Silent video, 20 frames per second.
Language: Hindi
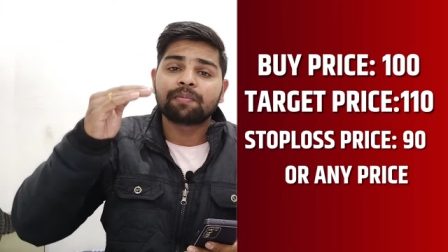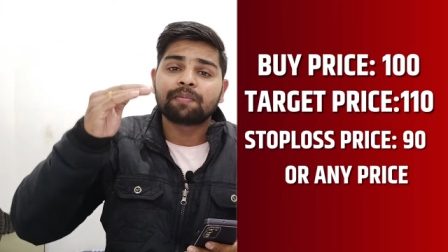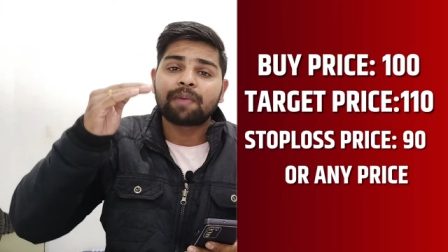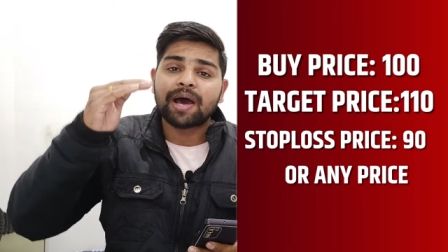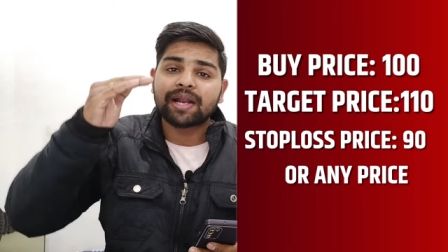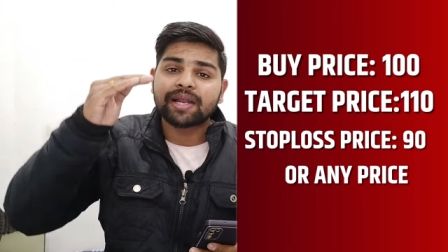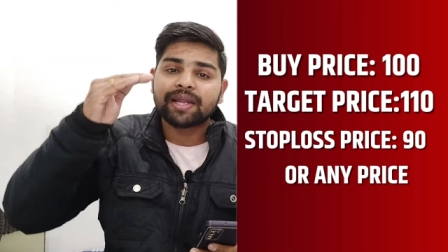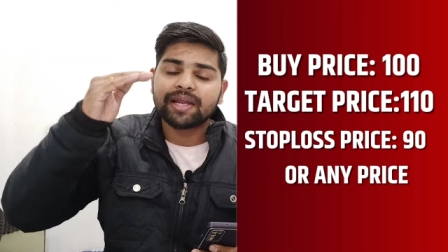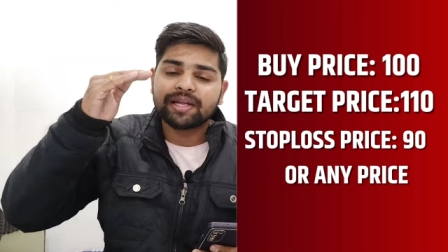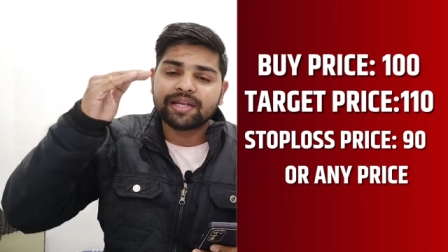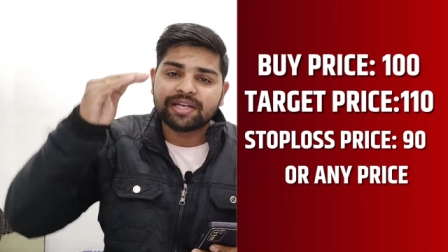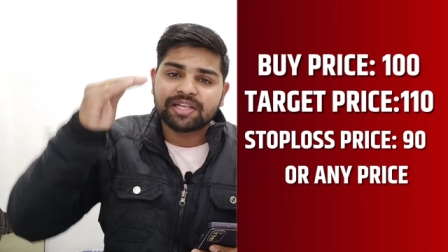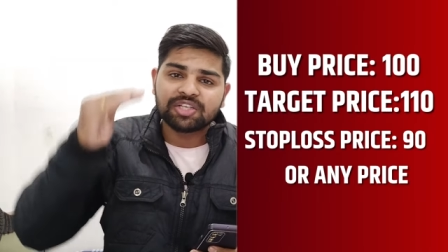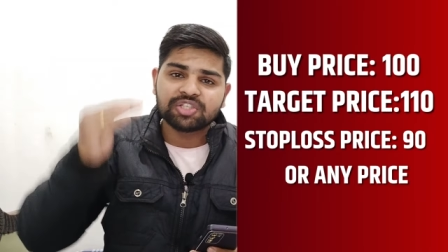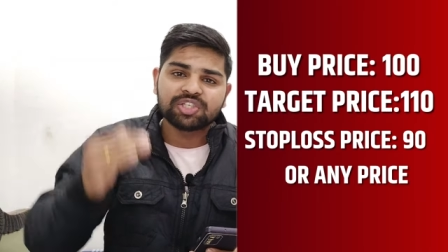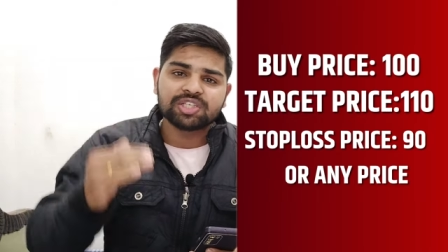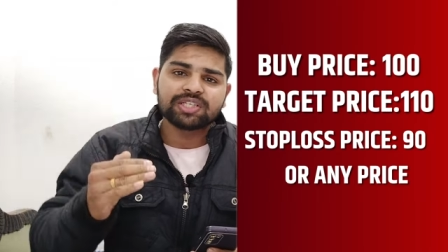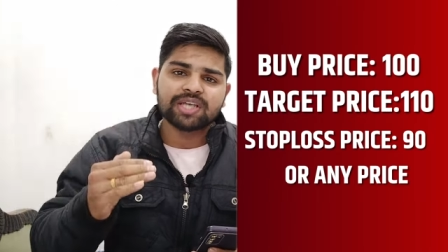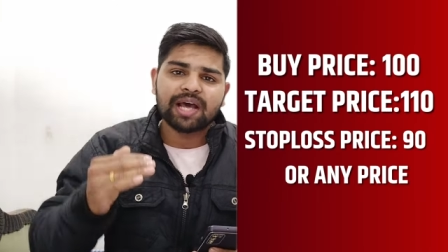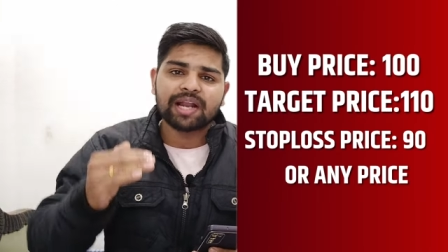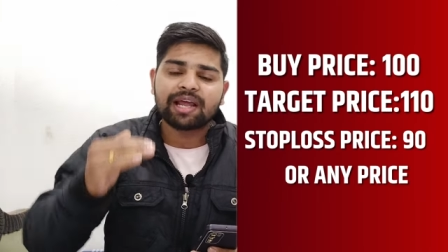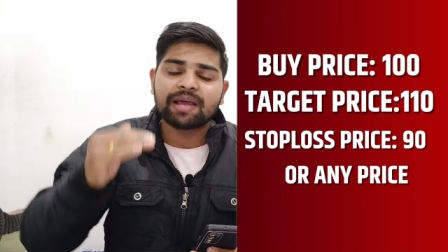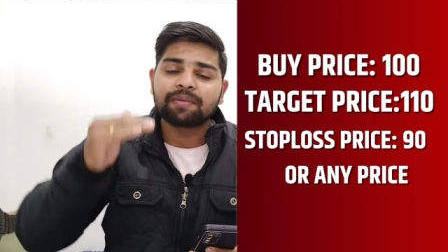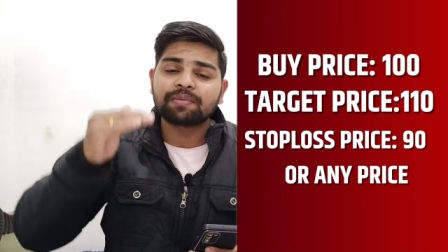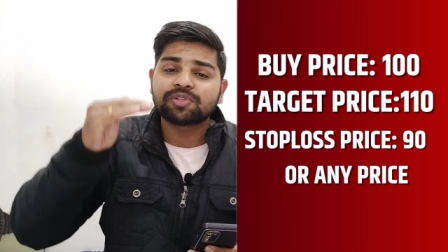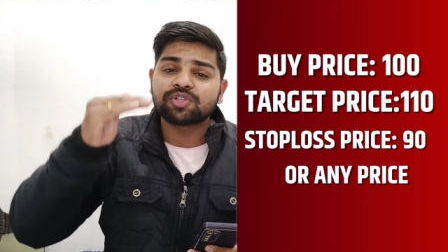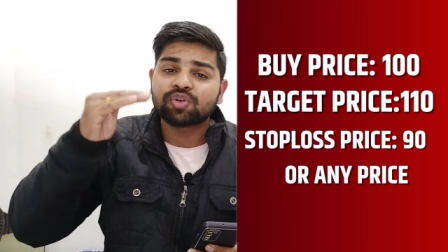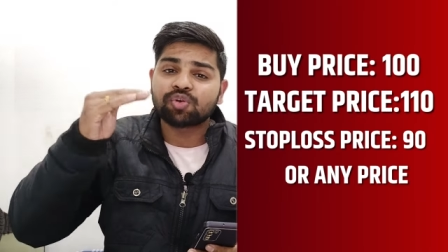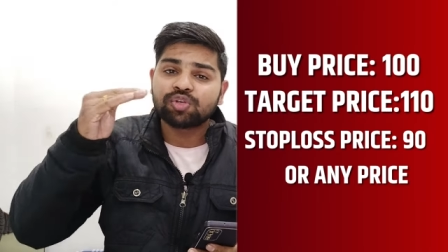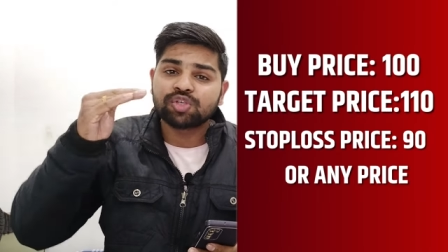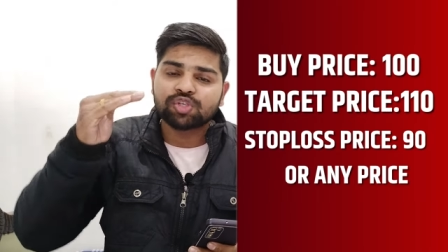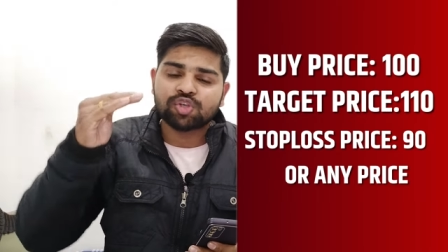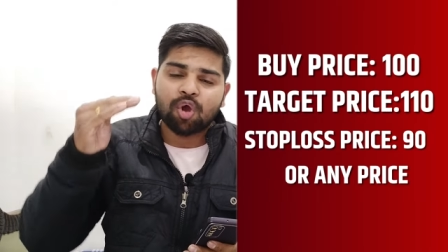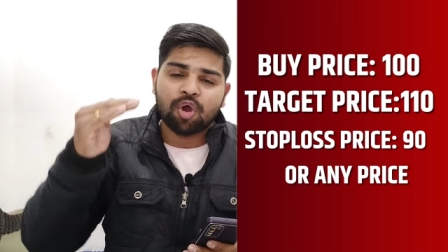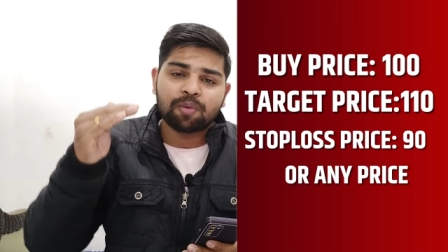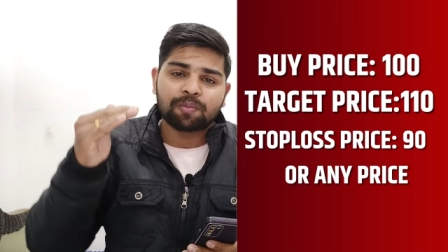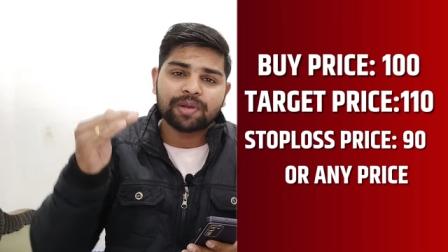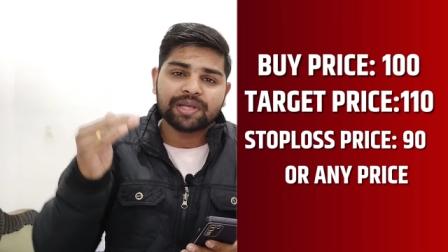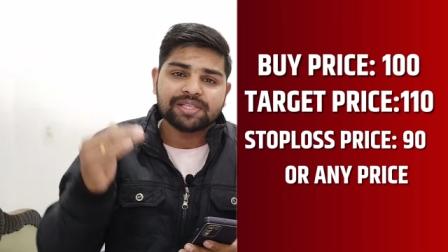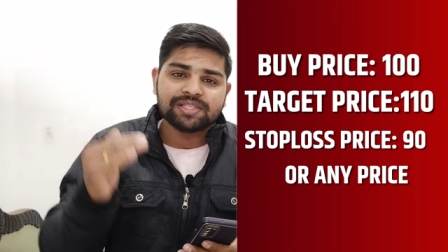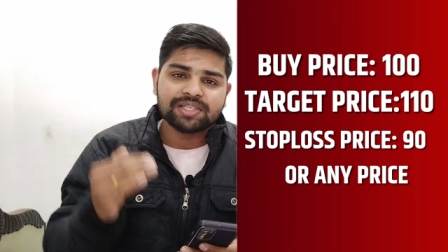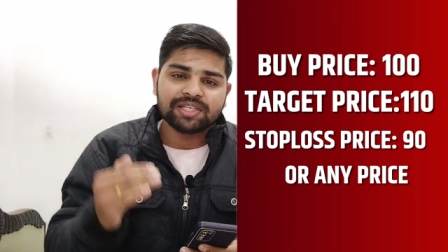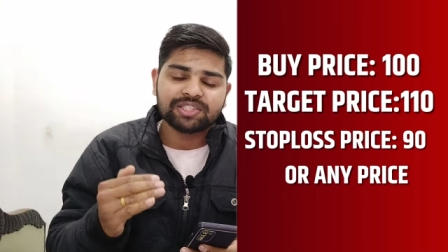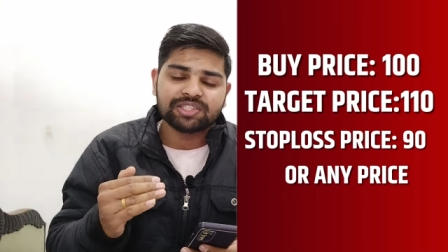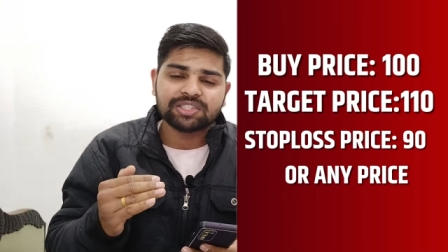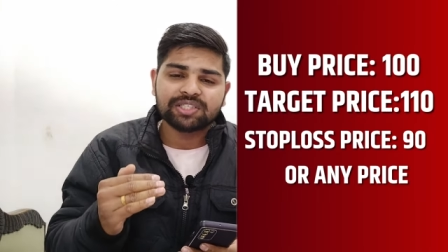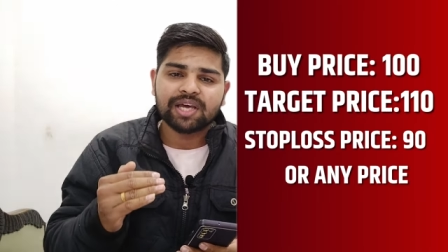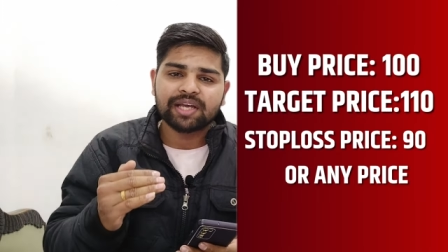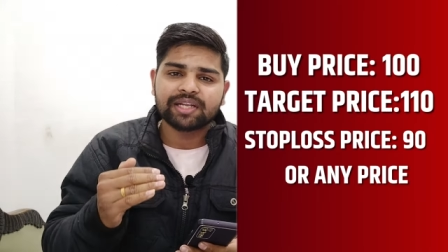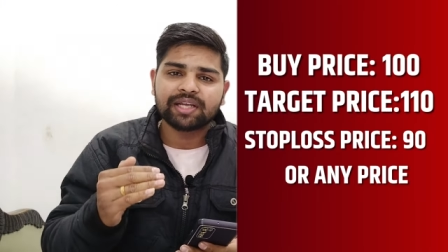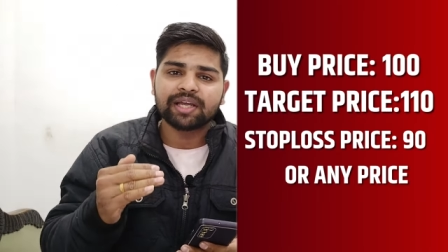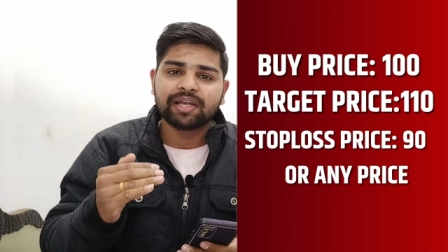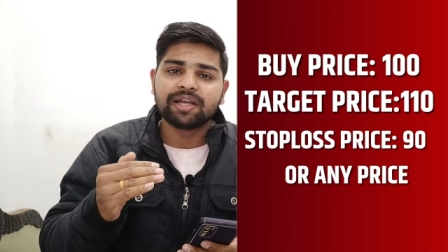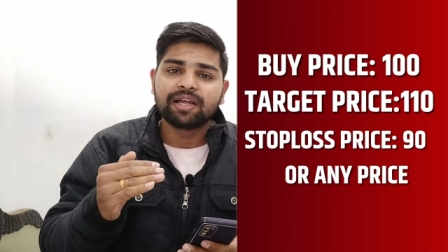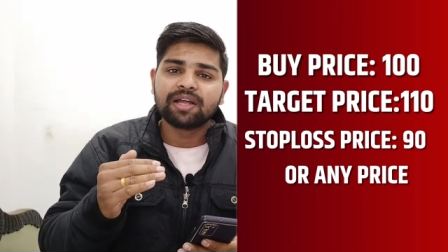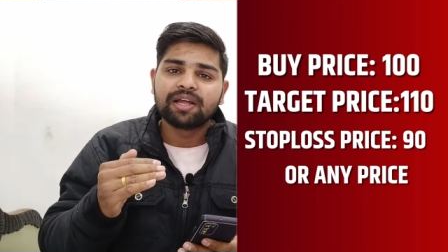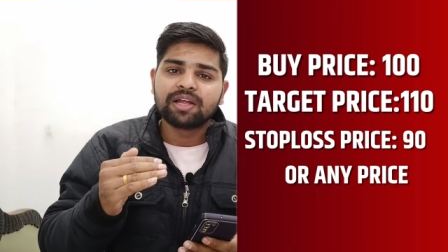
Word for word: मार्केट नीचे जा रहा है कोई स्टॉक प्राइस नीचे जा रही है